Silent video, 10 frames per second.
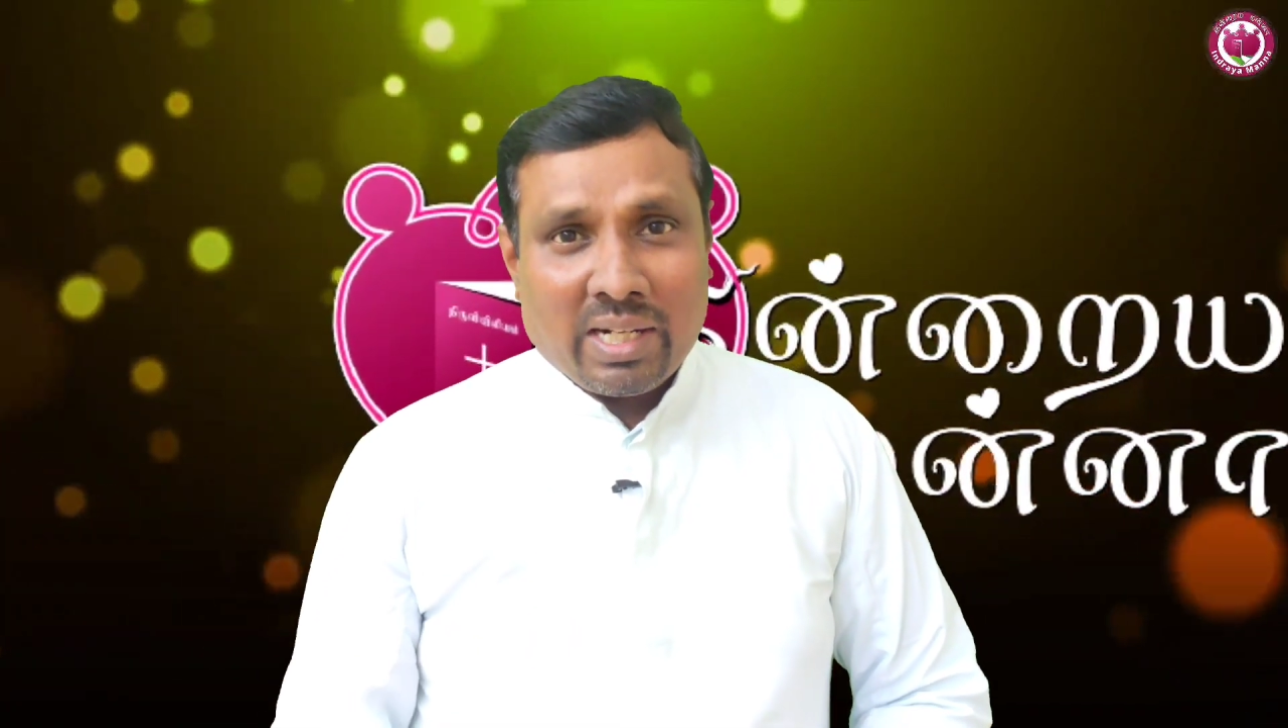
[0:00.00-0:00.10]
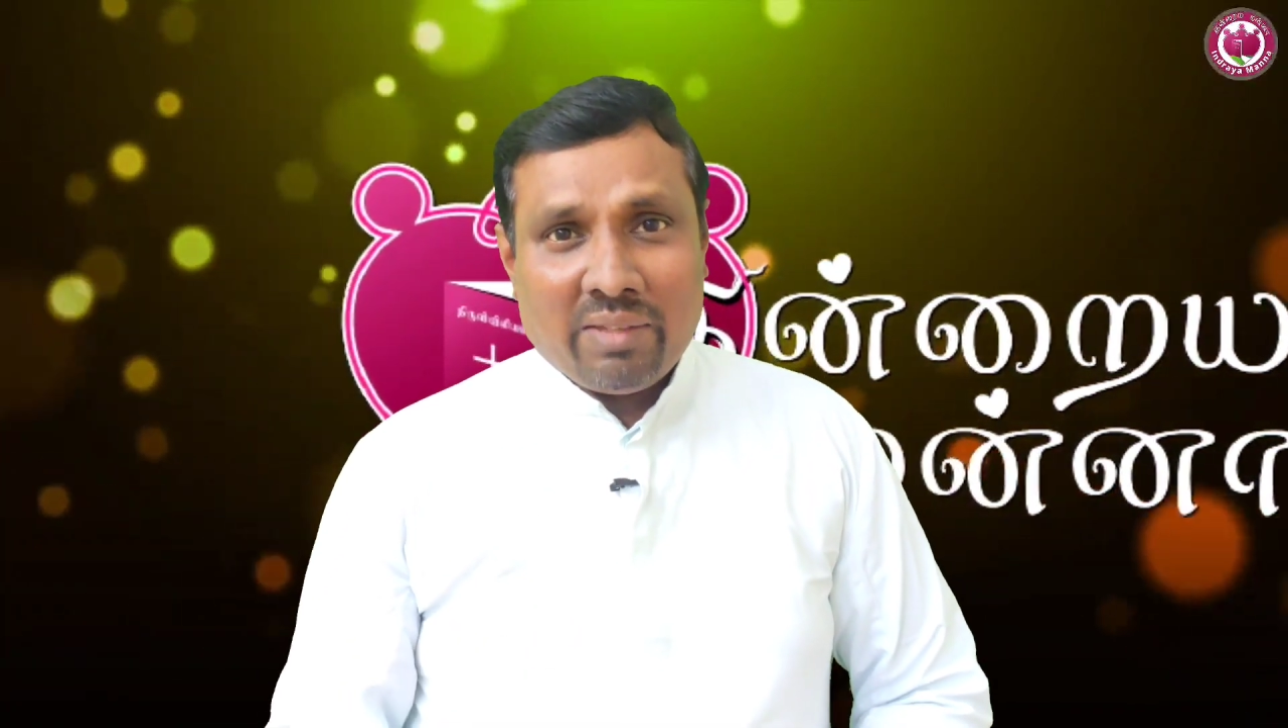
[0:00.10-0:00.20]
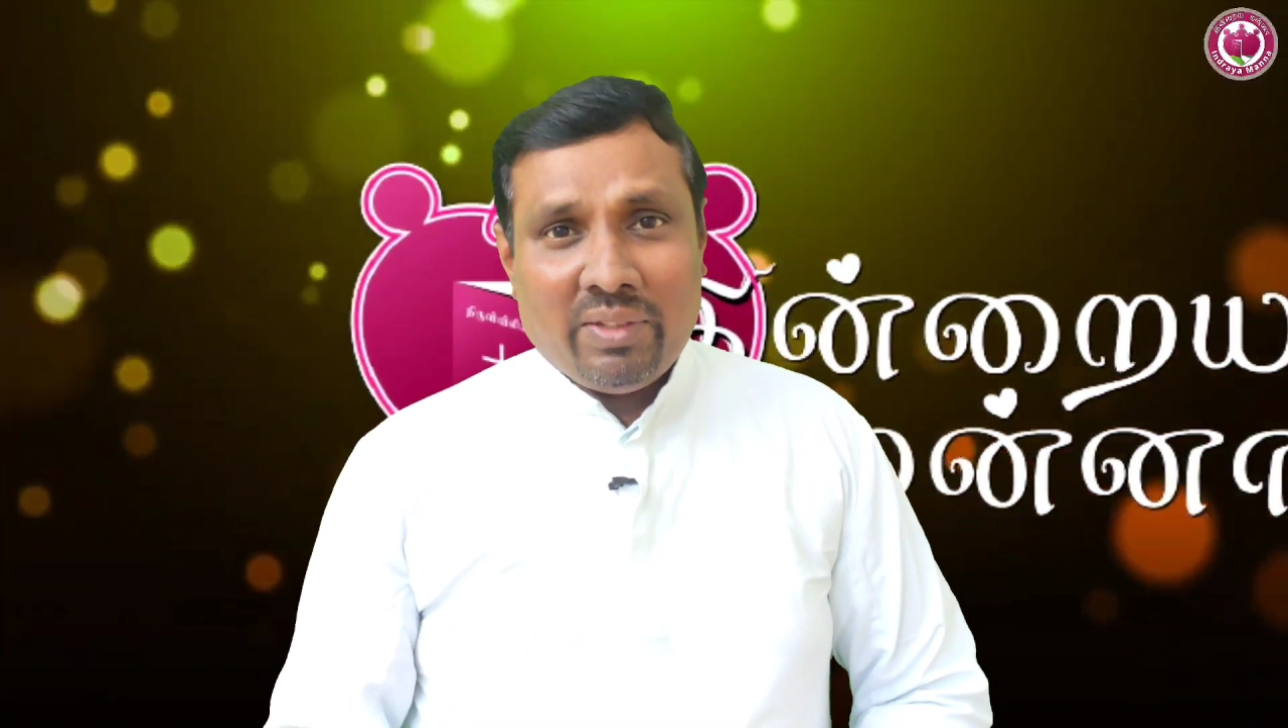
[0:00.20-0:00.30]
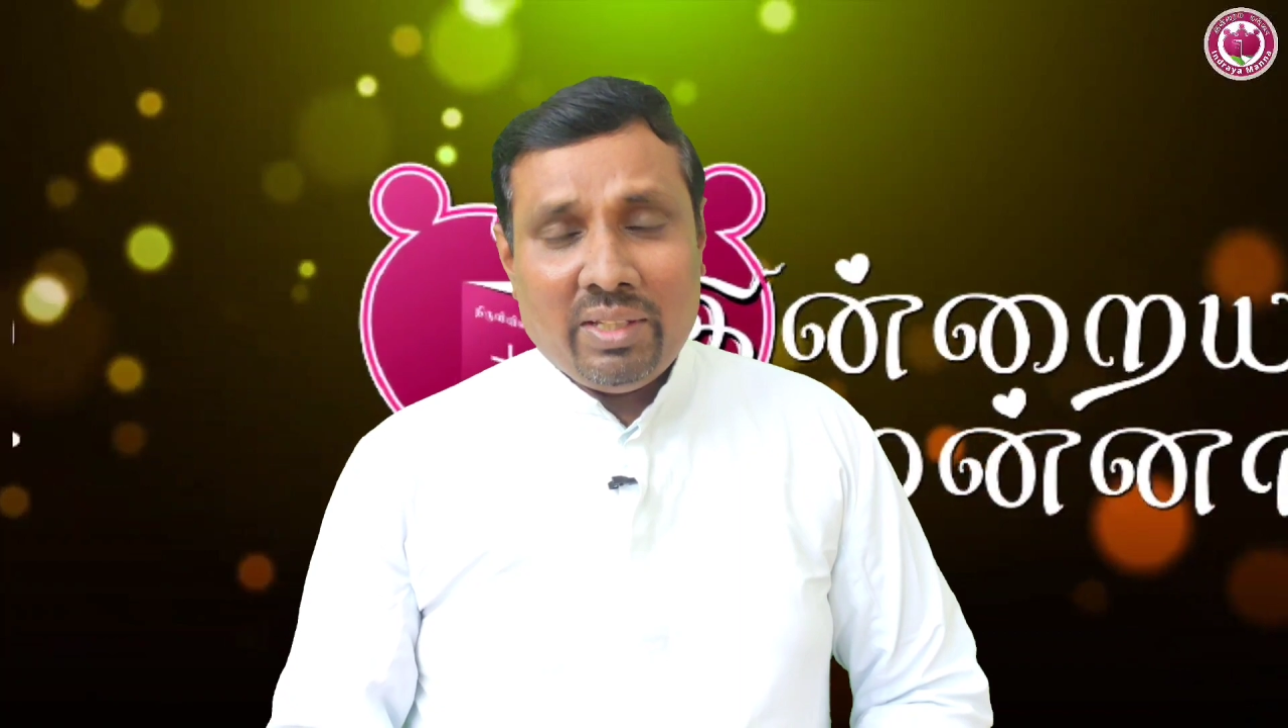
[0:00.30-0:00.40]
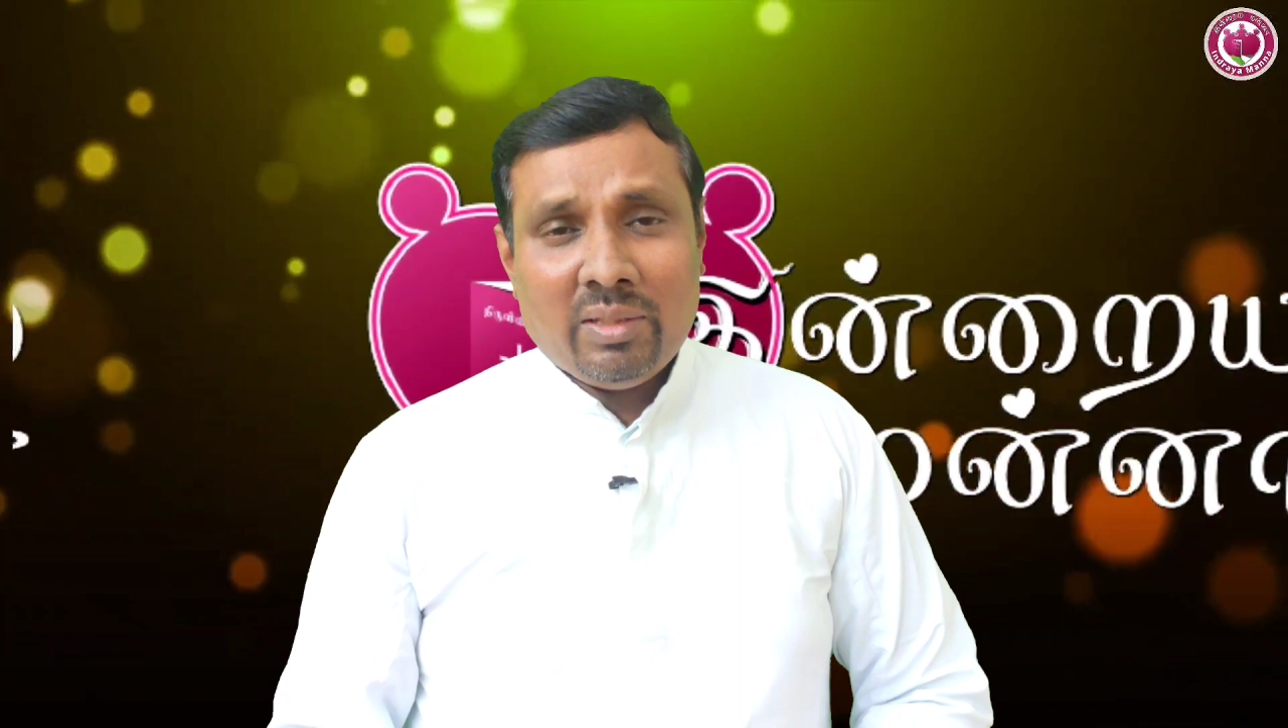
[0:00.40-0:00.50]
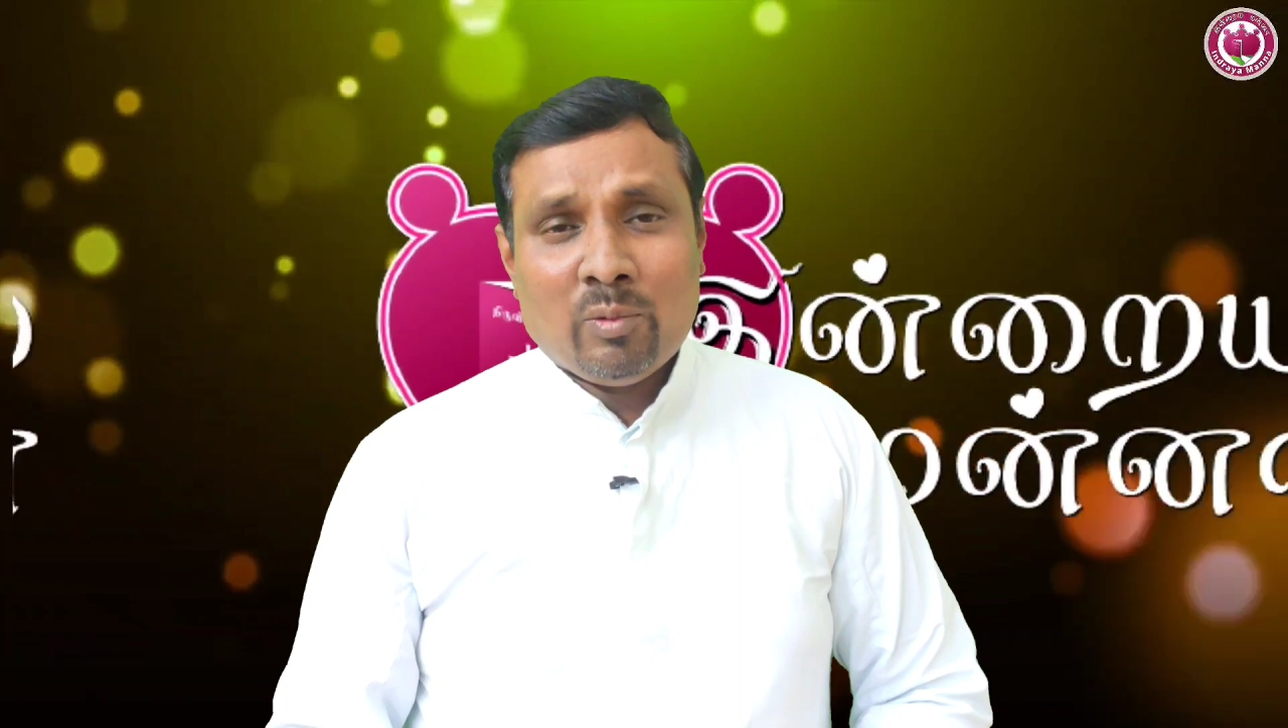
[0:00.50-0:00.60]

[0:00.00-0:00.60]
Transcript: மனைவி